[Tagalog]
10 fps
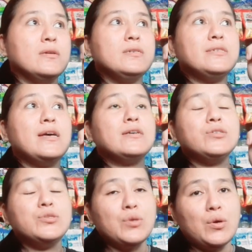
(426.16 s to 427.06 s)
isang
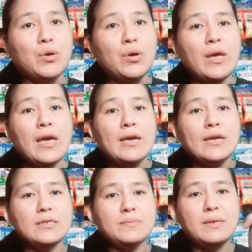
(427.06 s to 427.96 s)
straw
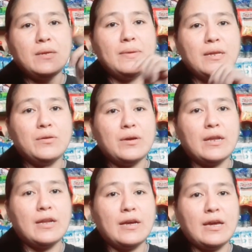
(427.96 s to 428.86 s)
is binibili ko
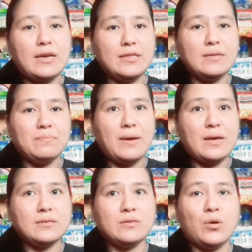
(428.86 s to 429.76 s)
yan ng 18
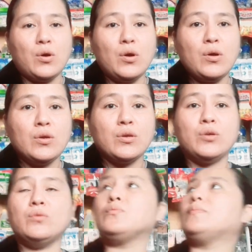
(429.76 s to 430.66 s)
peso. Yung